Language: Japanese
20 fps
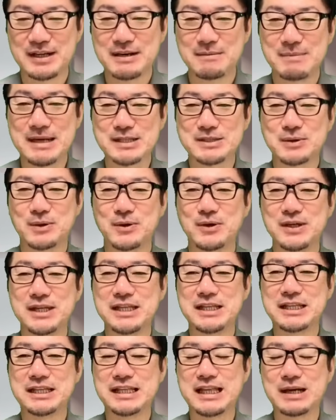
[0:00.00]
まあ、そう
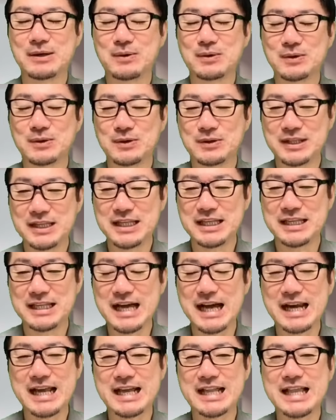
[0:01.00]
いったことに
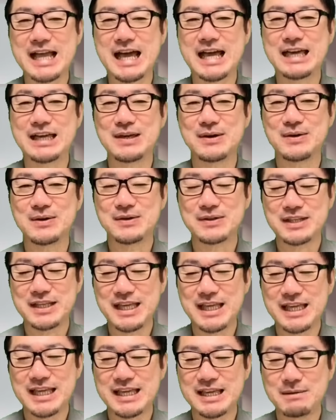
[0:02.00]
ならないよう
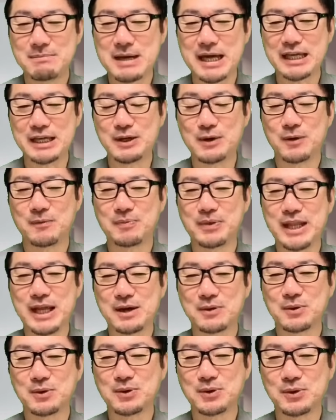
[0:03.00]
に、今いろん
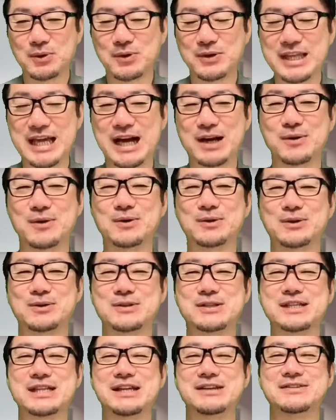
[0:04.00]
なことをやろうと
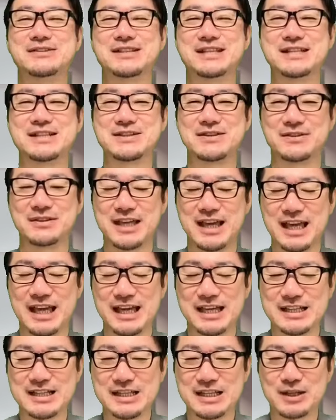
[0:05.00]
してるんですよ
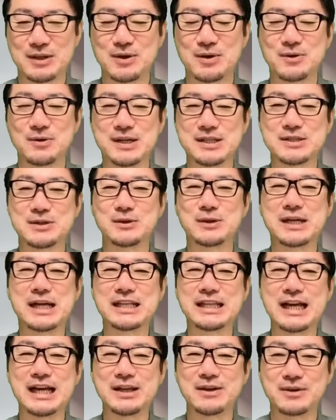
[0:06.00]
ね。今日はそのあ
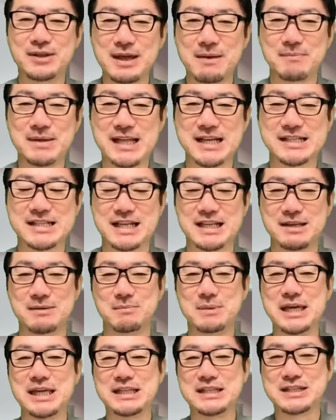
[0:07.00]
たりをね、皆さんに
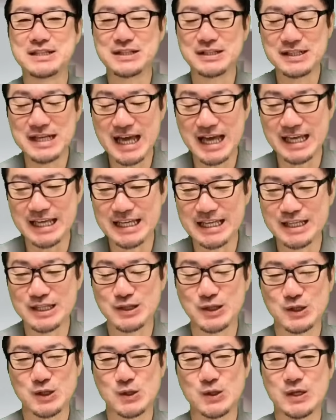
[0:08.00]
3つぐらい記
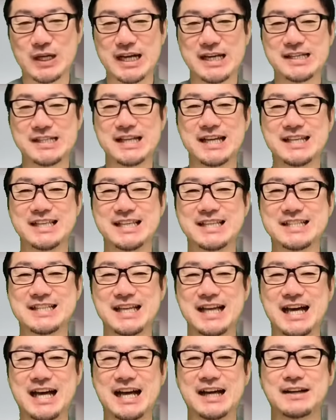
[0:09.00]
事を紹介したいんです
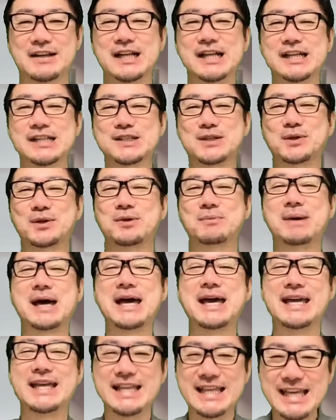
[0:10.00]
がその
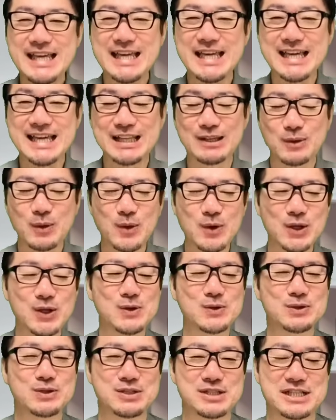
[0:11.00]
前に東
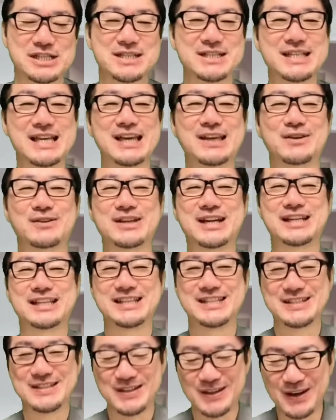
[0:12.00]
京都知事選挙なん
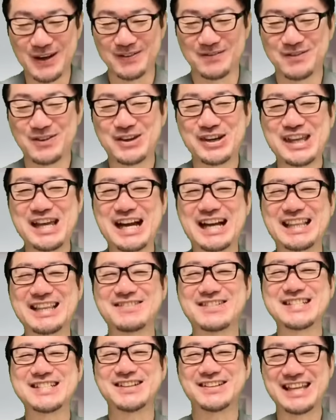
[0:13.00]
ですよ。盛り上がって
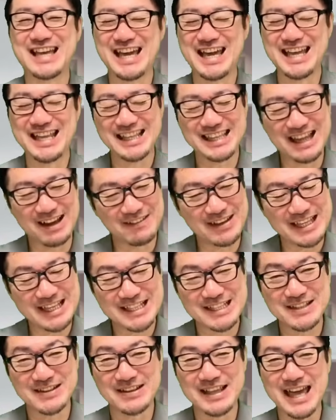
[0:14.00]
ますよね。エンタメで
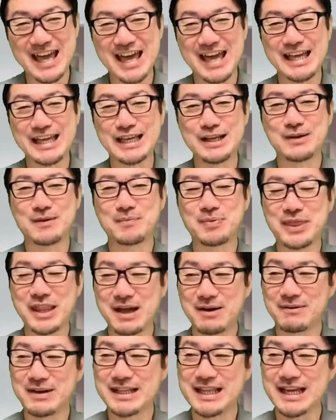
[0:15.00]
すよね。いろん
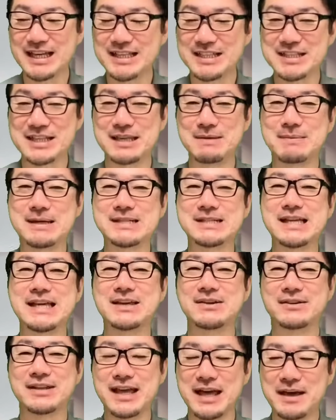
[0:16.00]
な話題つきません
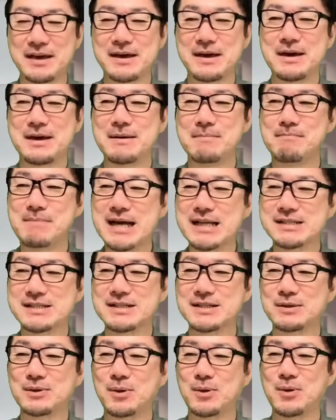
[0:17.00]
よね。ま
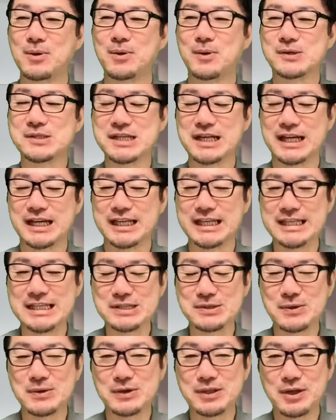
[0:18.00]
ず候補者が非
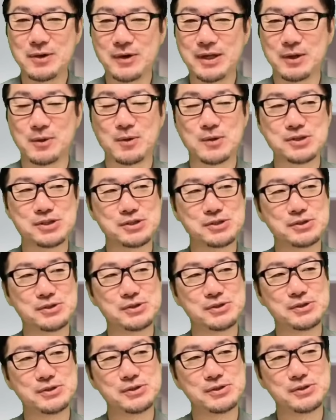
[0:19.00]
常に多い。
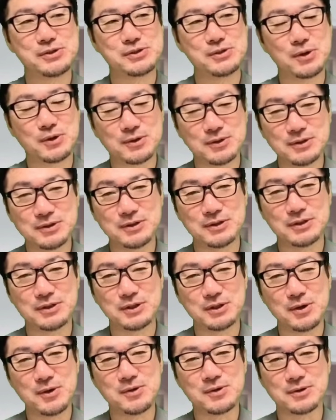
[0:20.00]
56、
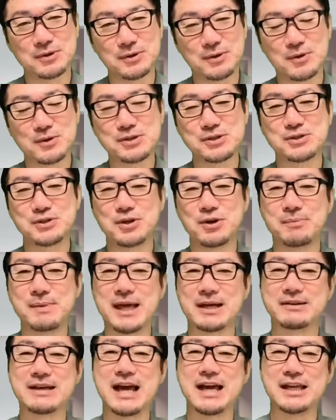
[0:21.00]
4、54
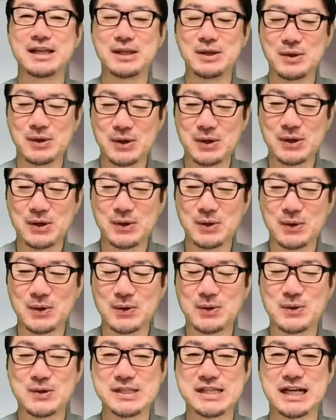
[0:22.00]
名ぐらいの
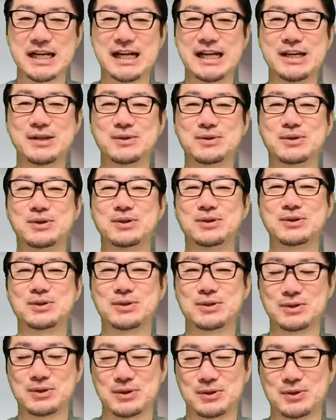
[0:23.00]
候補者がいるという
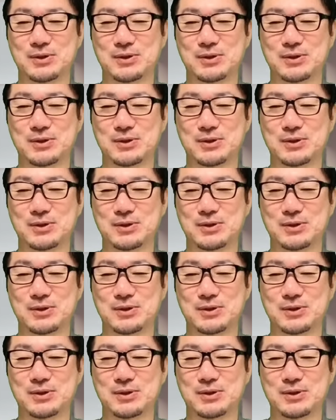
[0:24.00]
こと。